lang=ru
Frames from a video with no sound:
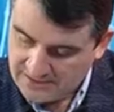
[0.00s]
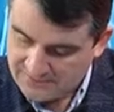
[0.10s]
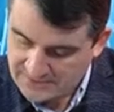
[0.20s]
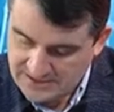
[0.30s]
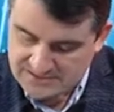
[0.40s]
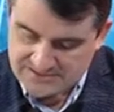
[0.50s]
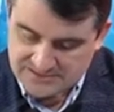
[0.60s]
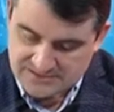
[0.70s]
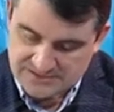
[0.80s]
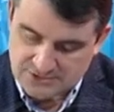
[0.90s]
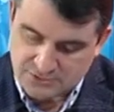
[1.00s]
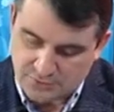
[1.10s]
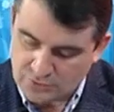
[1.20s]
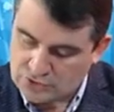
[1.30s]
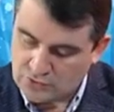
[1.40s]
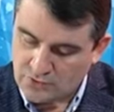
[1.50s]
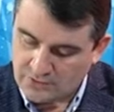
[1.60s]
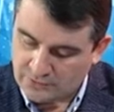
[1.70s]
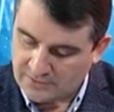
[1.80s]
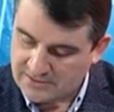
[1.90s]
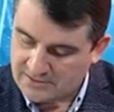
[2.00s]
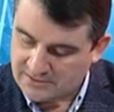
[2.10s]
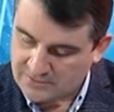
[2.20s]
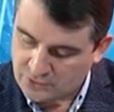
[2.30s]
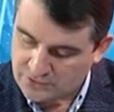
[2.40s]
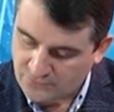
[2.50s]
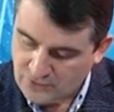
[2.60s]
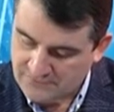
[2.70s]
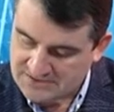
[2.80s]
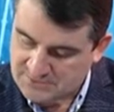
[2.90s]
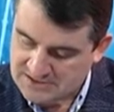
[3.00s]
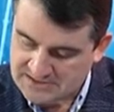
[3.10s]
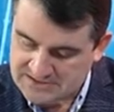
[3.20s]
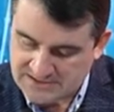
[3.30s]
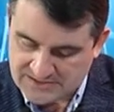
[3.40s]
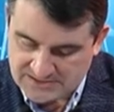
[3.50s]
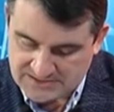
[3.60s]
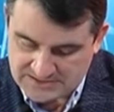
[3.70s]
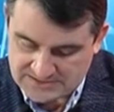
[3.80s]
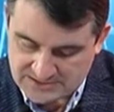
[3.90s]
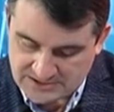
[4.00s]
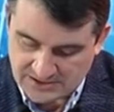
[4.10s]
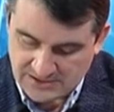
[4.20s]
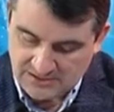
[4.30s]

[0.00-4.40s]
12 тысяч, вот Руссол, Украина тоже, от 8 до 10 тысяч.